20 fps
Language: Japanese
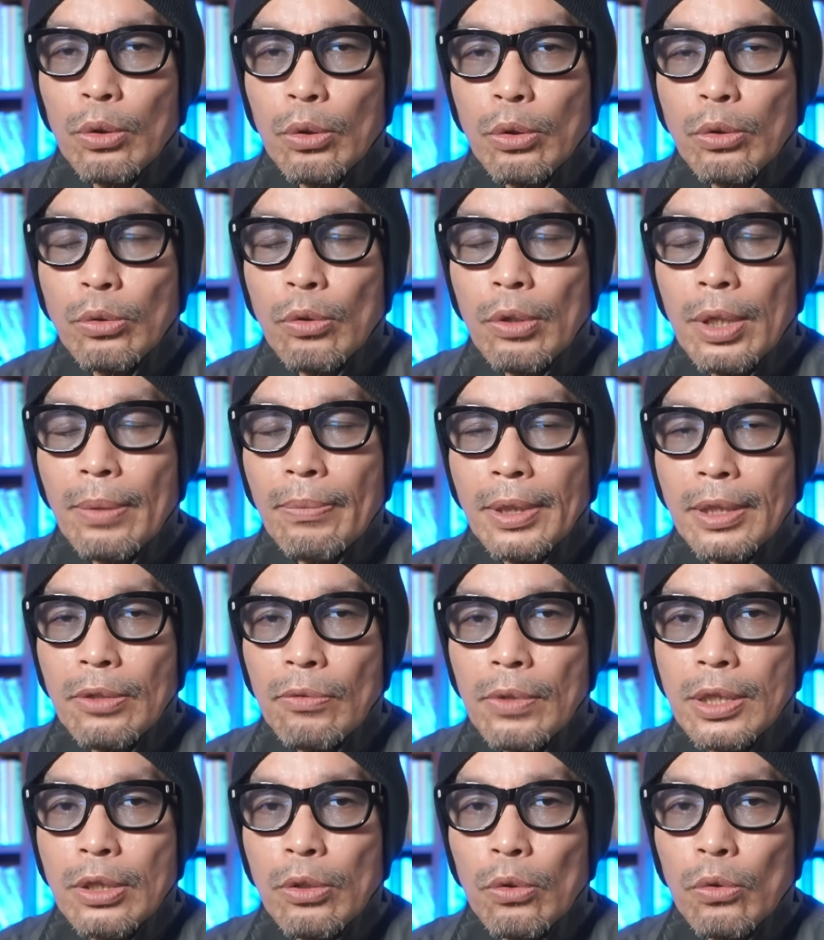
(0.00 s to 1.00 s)
このドラマに
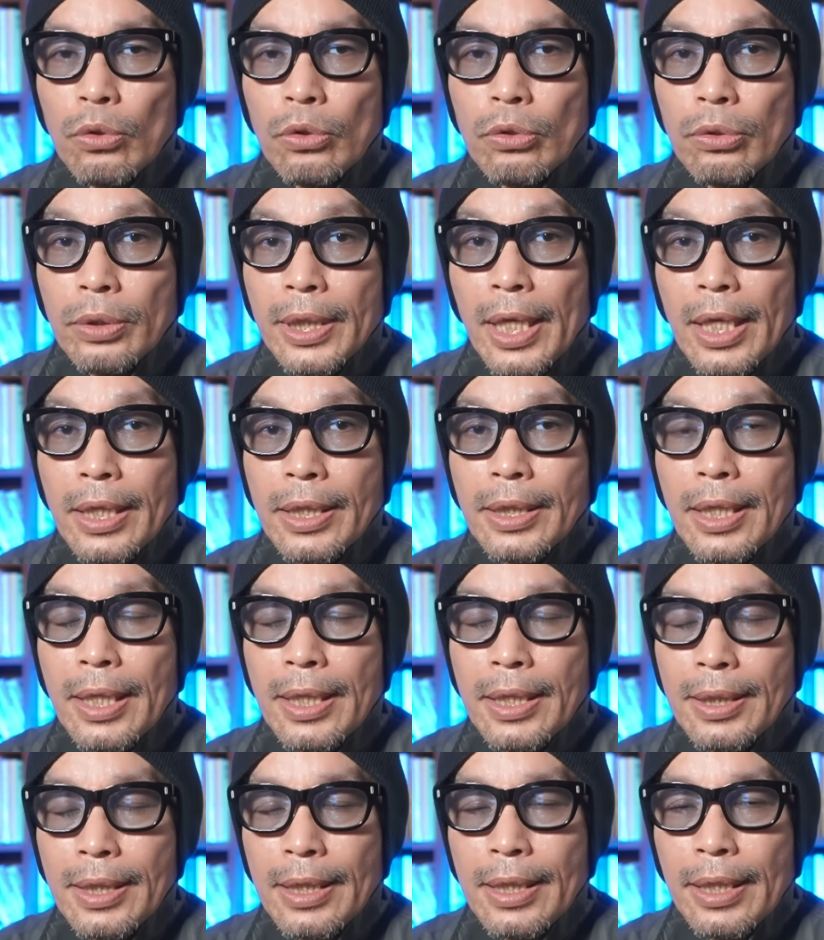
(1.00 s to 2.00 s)
はそういう劇
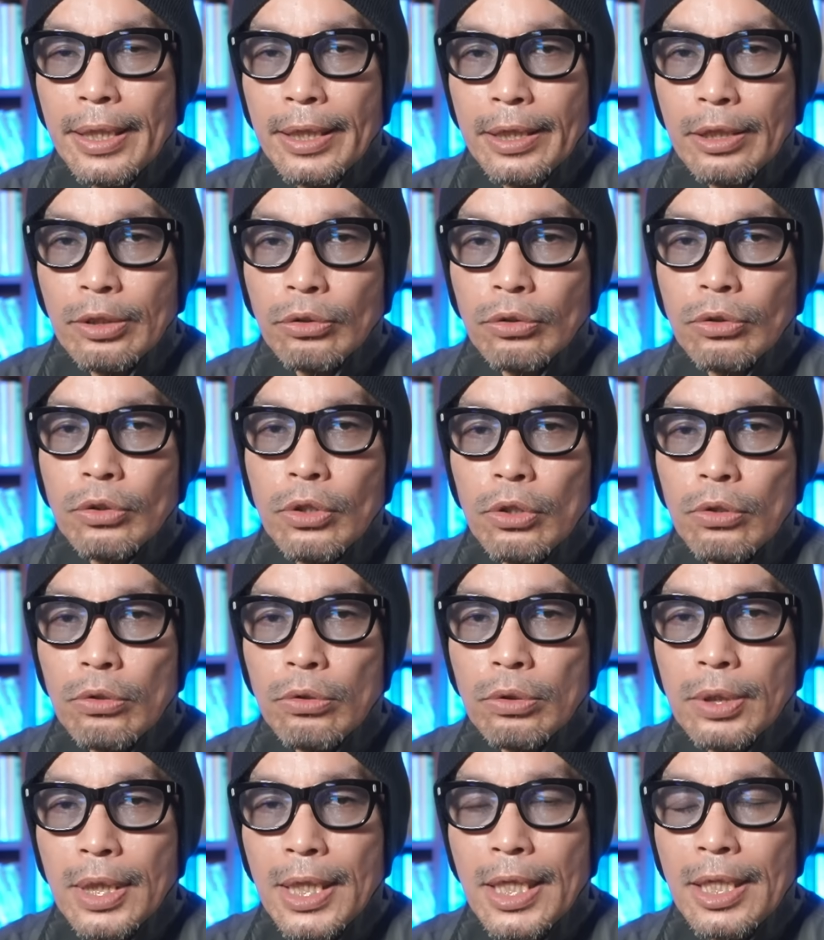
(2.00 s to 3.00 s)
的な
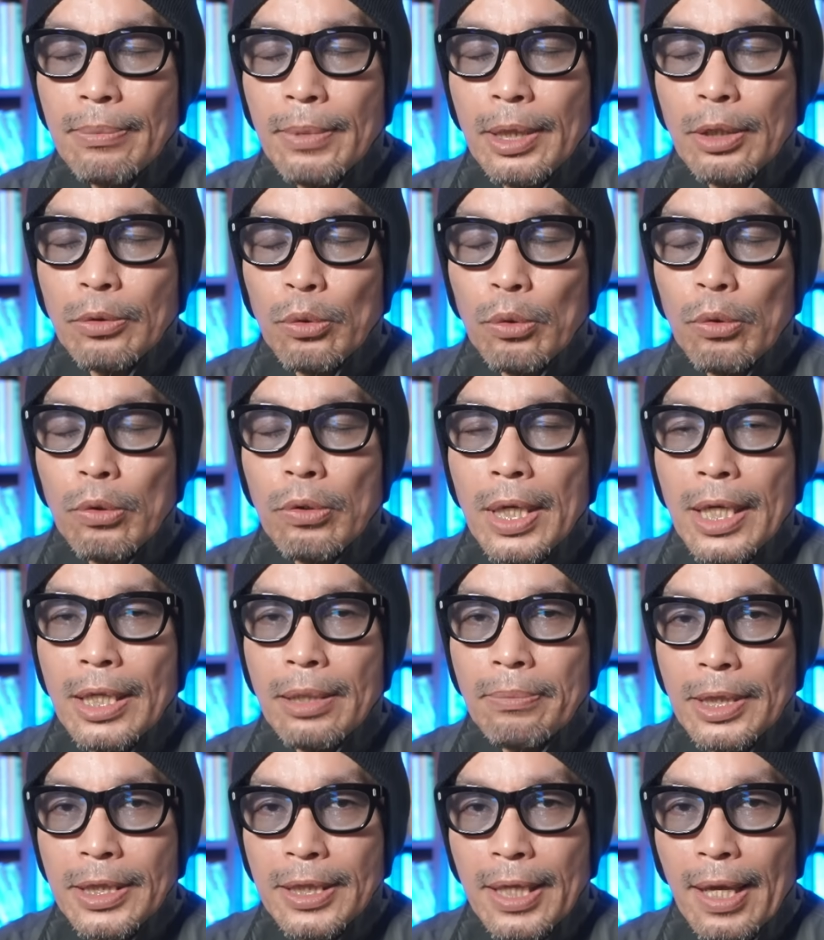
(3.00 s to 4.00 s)
エクスキューズが今のところあ
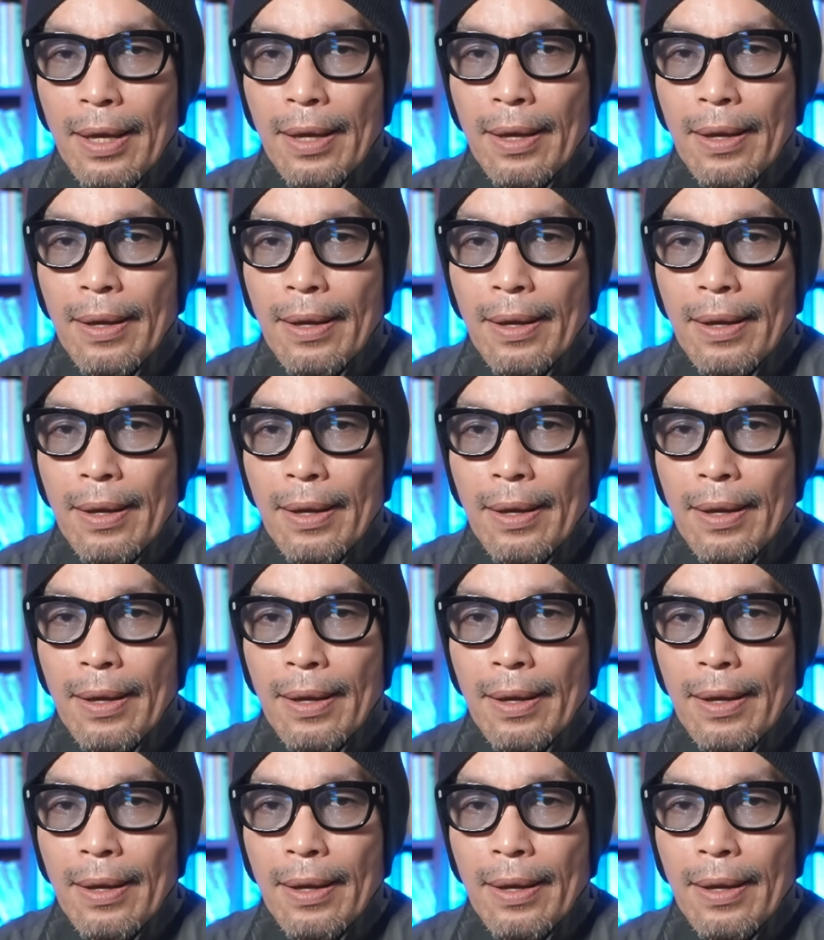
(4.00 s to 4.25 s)
りません。